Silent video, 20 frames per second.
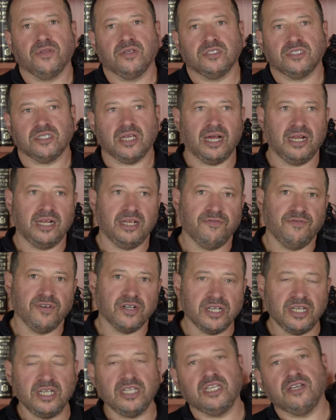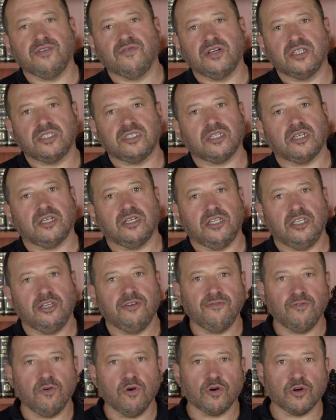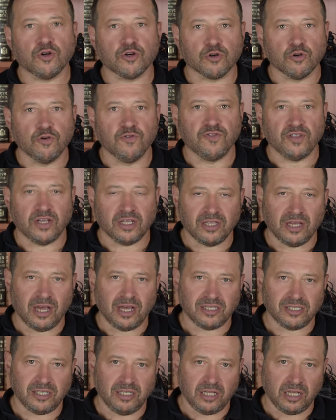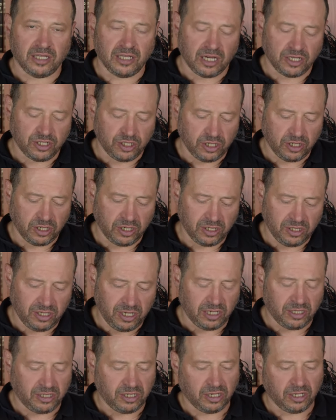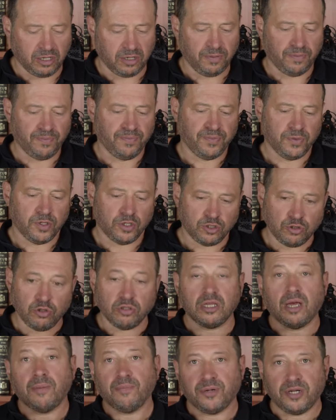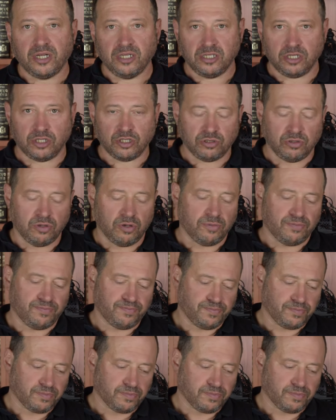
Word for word: стали выкрикивать его кровь на нас и на наших детях. Что там произошло?